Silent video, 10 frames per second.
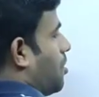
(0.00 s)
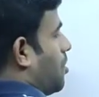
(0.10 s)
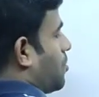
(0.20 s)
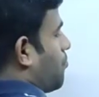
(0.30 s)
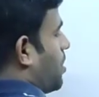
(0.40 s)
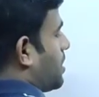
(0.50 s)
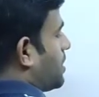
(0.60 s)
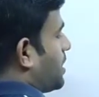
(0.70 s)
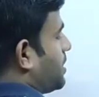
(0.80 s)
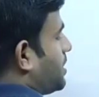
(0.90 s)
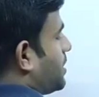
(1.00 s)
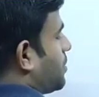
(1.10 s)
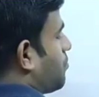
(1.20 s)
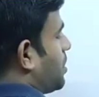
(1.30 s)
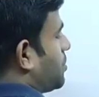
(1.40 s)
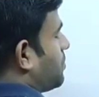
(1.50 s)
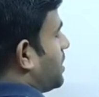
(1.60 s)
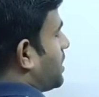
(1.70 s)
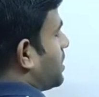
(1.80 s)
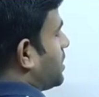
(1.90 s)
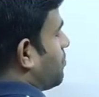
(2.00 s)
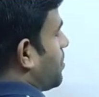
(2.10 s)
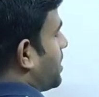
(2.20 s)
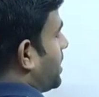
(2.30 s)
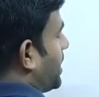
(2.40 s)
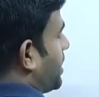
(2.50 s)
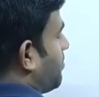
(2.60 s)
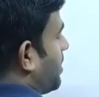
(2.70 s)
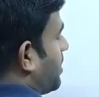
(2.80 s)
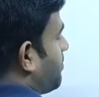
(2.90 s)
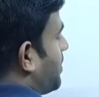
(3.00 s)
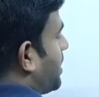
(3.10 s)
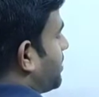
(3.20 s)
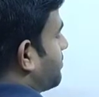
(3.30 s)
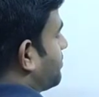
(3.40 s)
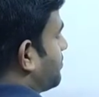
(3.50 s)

और वन रेडियन इक्वल टू देखे थे वन एट्टी बाय पाए